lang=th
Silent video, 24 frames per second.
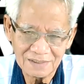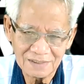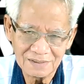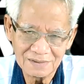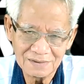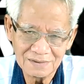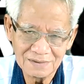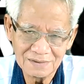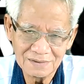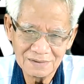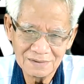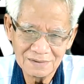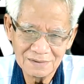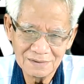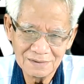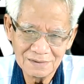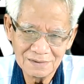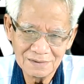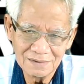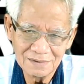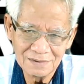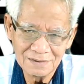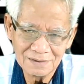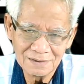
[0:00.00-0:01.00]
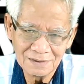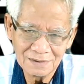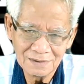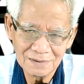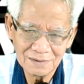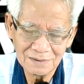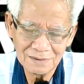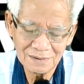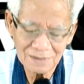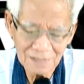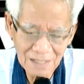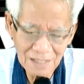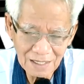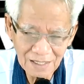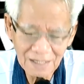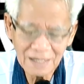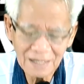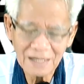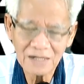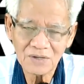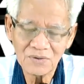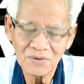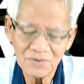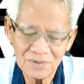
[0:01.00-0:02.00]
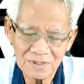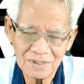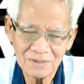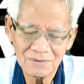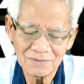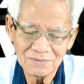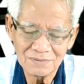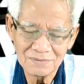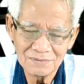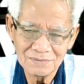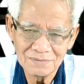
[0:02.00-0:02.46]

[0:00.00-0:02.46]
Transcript: เนี่ยคือร่างกายของเรา